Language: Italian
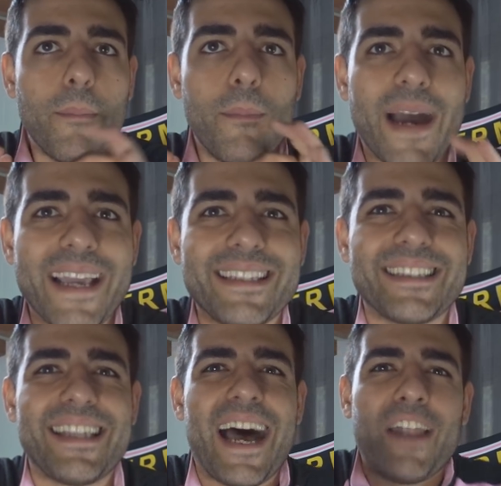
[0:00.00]
Ma è
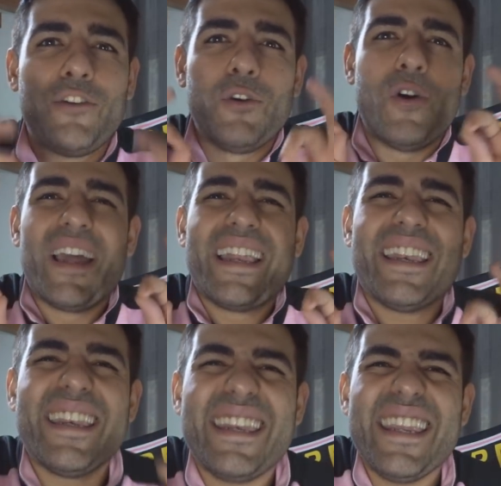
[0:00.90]
stato
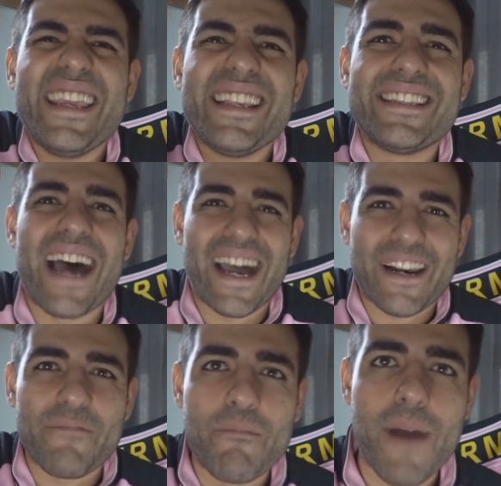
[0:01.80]

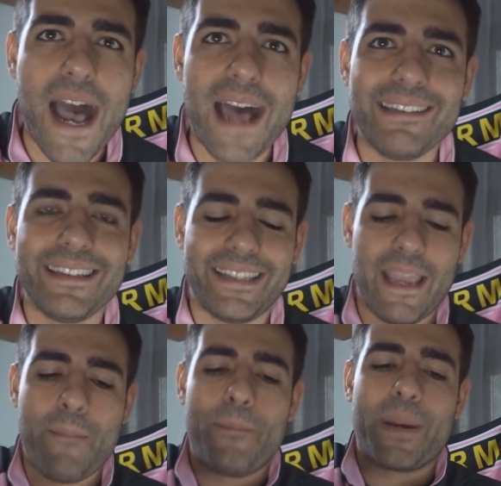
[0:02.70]

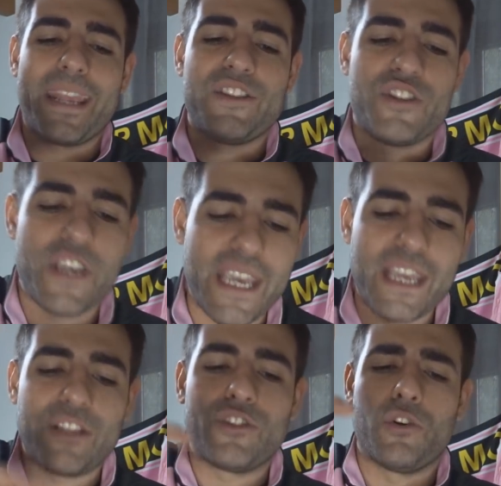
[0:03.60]
disarmante,
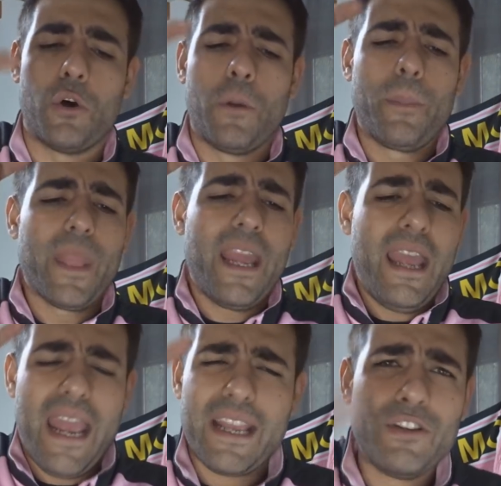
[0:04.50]
preciso,
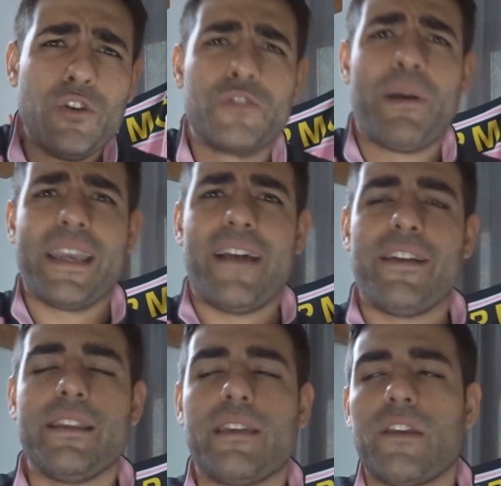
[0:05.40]
non
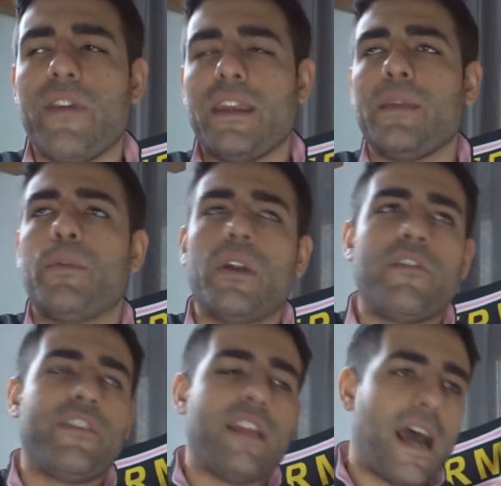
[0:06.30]
sbagliava gli interventi, poi
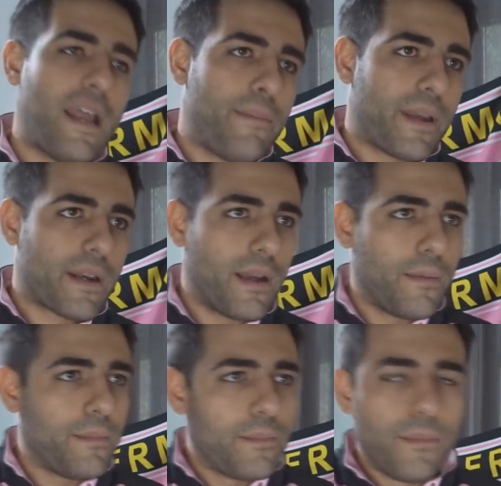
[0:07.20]
nel finale
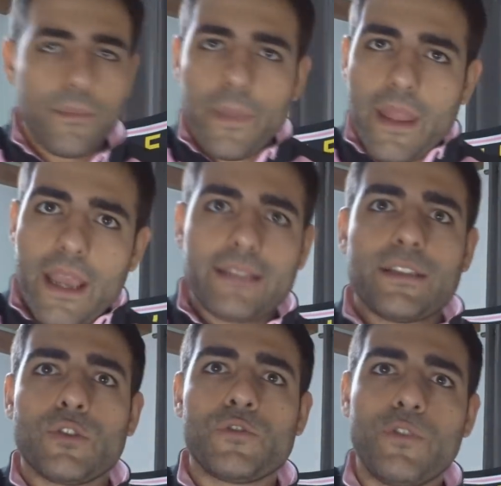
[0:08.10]
per... è
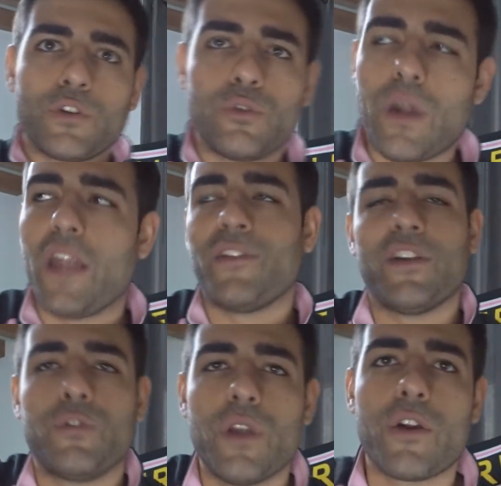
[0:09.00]
stato sfortunato, ha
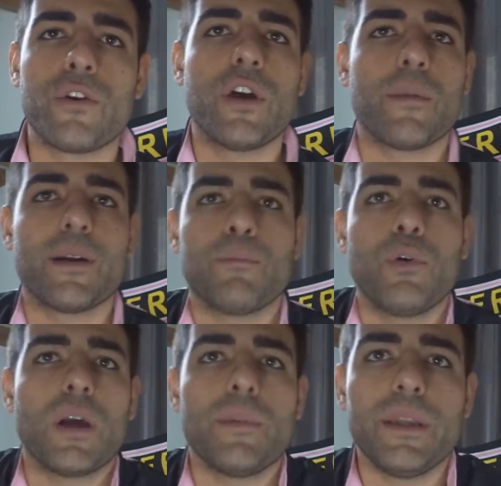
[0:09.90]
fatto un errore, ma
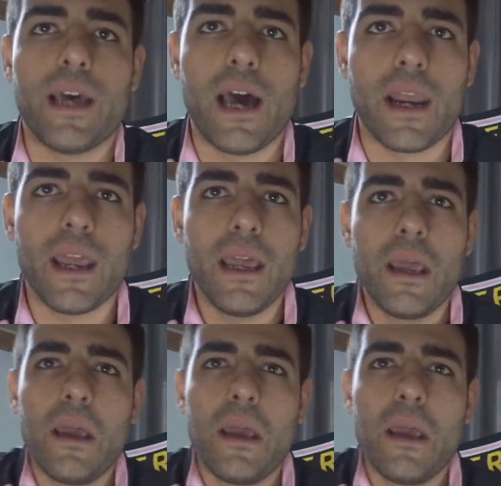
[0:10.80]
può capitare,